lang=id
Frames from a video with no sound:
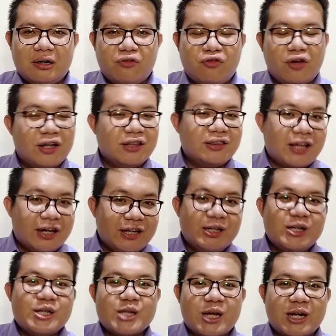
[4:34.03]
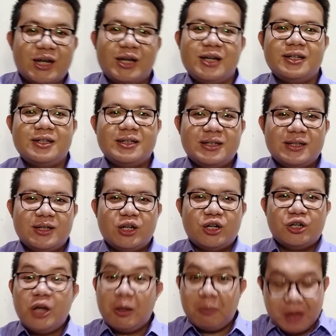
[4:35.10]
Valentine di sana
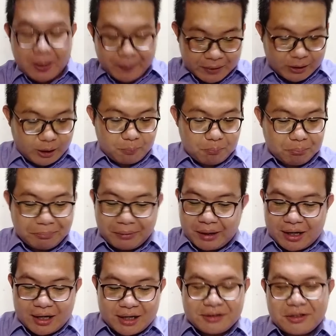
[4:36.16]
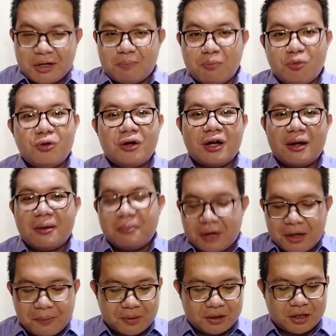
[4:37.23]
dia mendapatkan banyak bunga,
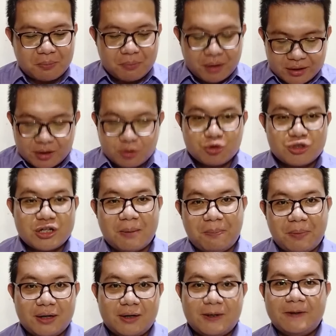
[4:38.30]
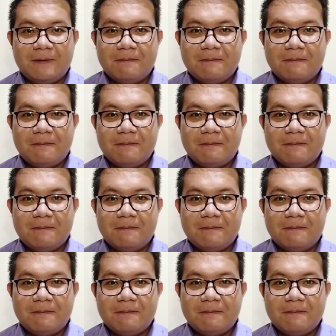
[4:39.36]
mendapatkan banyak ucapan.